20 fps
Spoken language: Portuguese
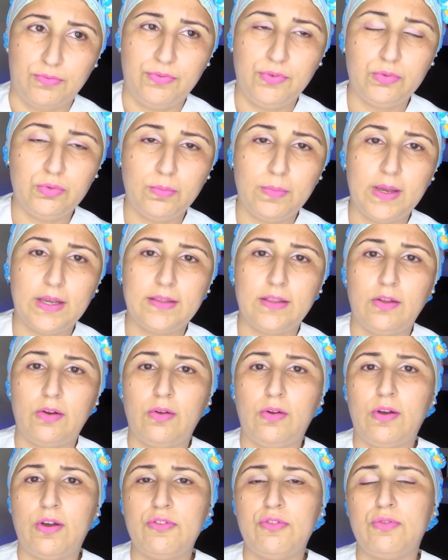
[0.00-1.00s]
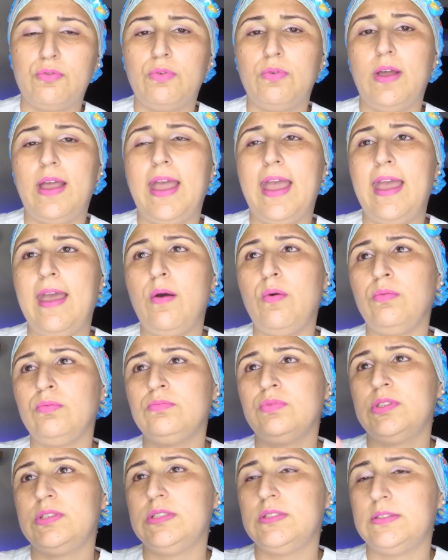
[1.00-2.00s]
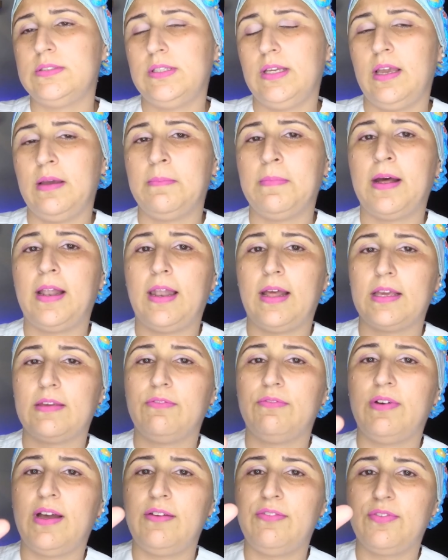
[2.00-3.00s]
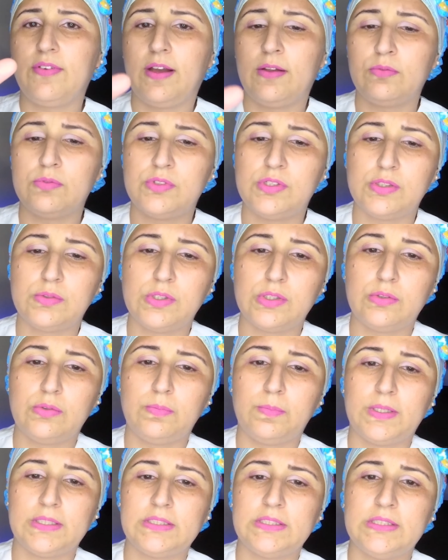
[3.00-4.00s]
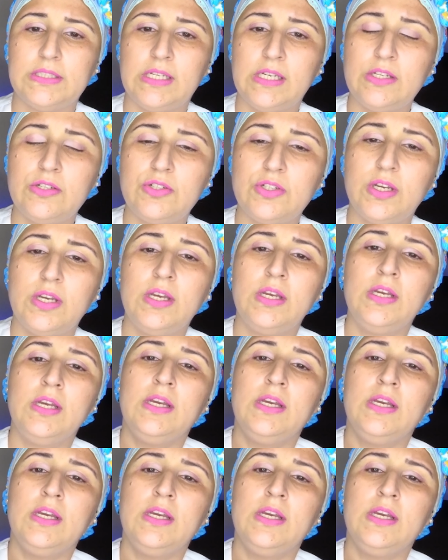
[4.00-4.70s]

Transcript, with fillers: O filtro bacteriológico é um sistema lá que vai ficar no circuito do paciente,